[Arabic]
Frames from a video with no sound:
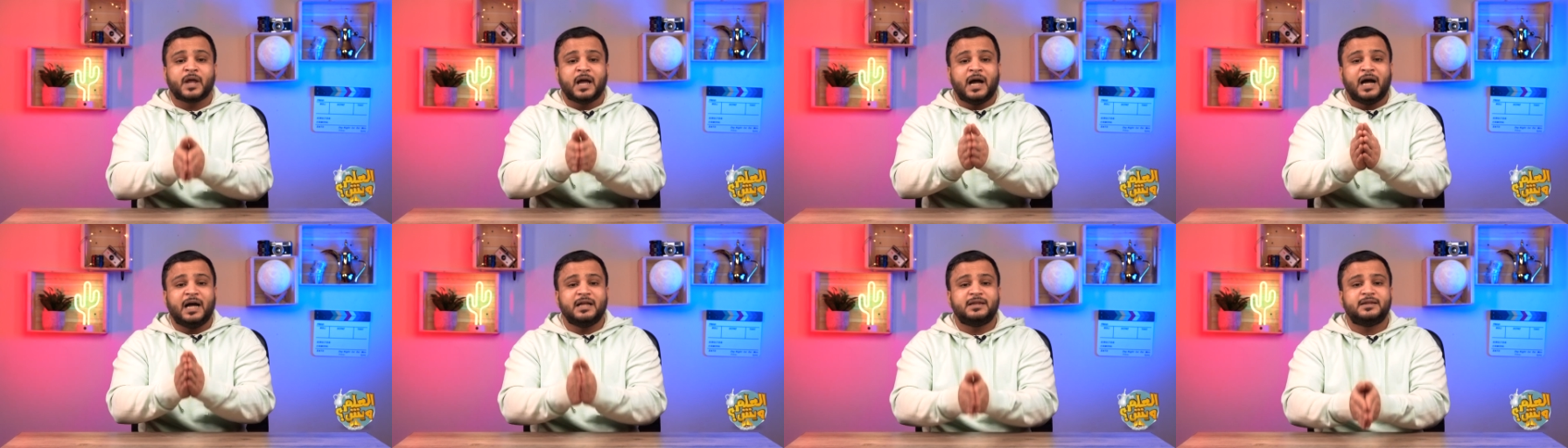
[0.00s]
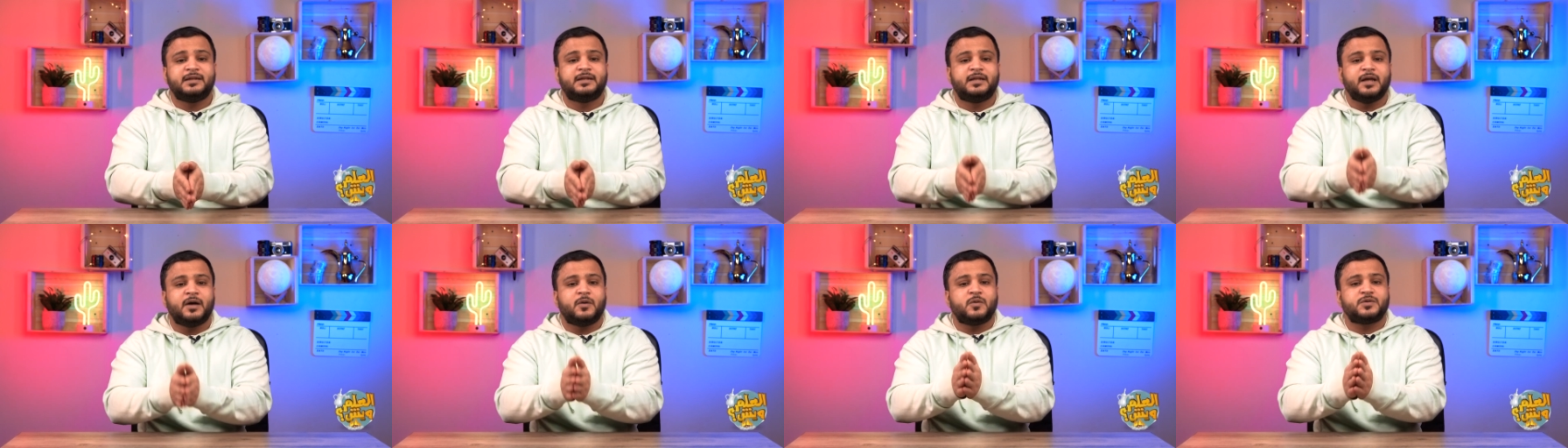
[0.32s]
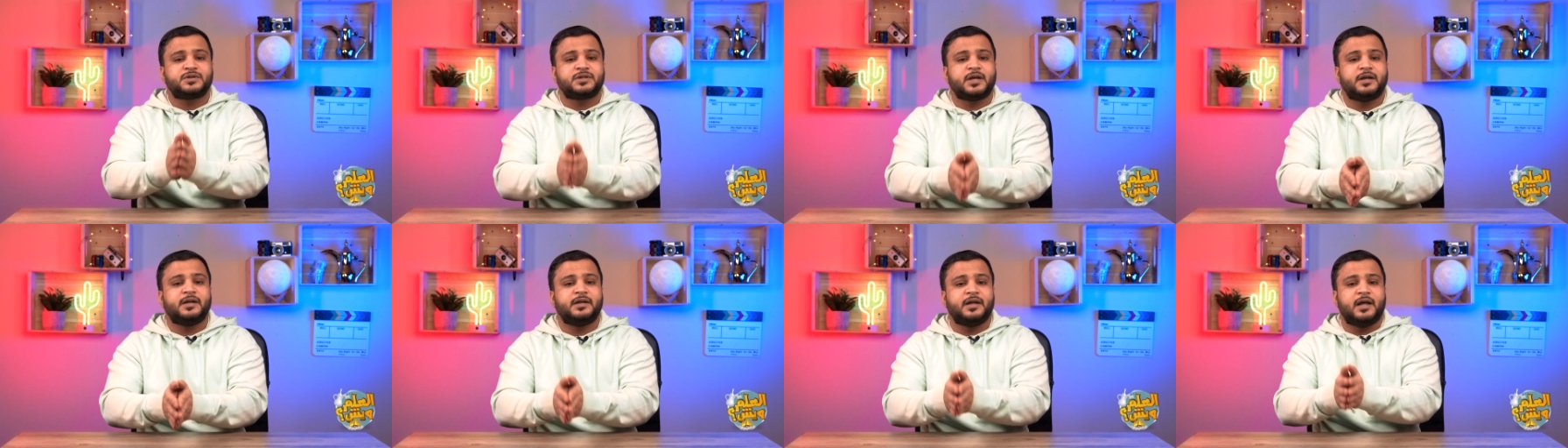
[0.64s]
حتى
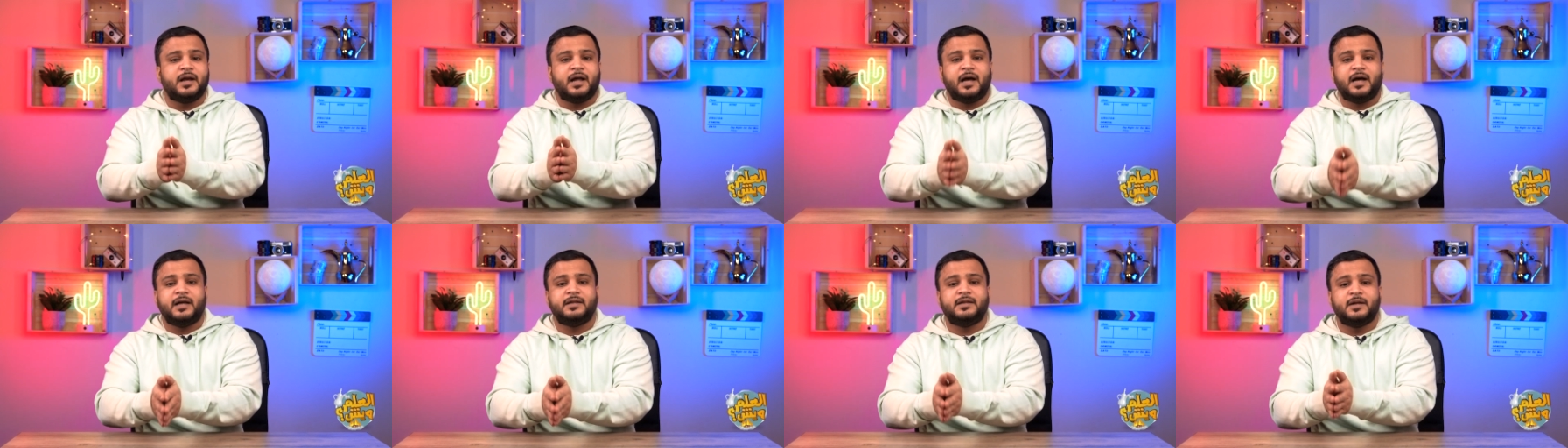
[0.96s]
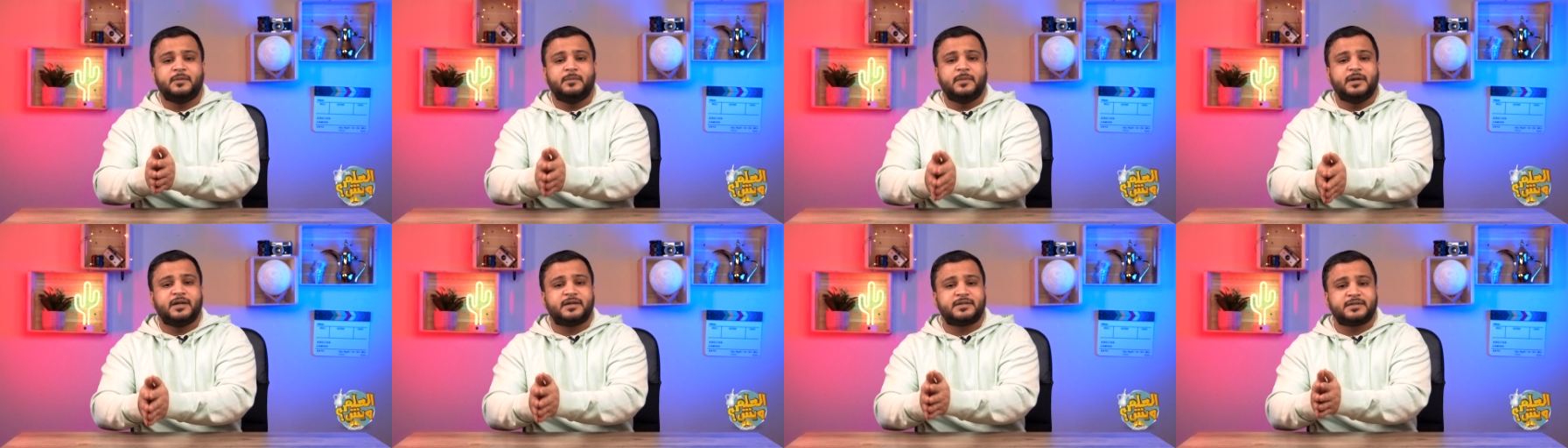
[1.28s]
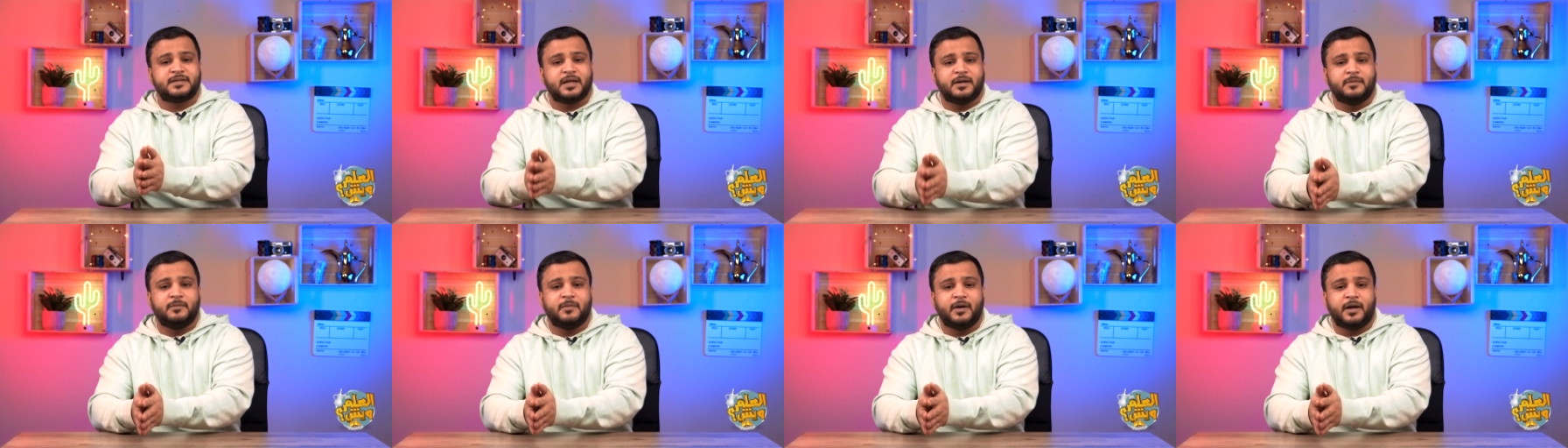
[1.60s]
وصلنا لعهد الملك
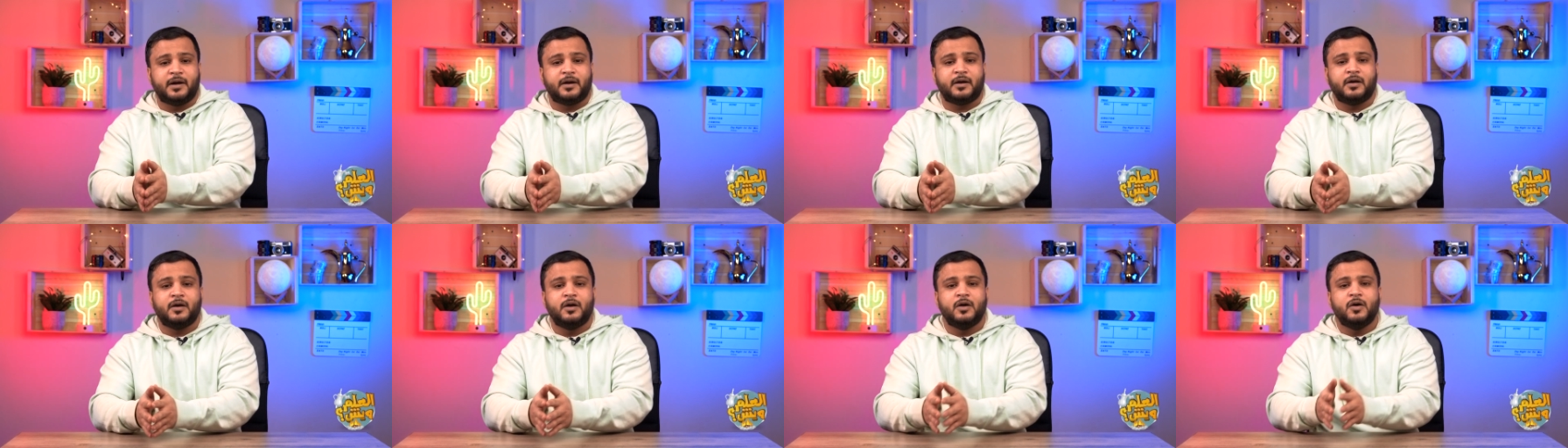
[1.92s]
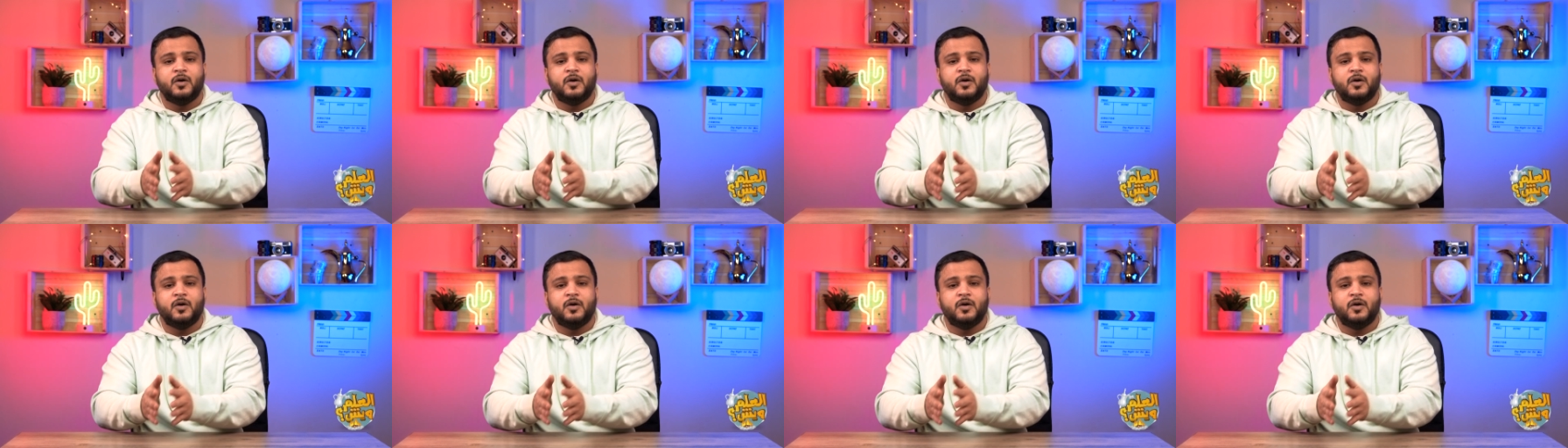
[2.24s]
سلمان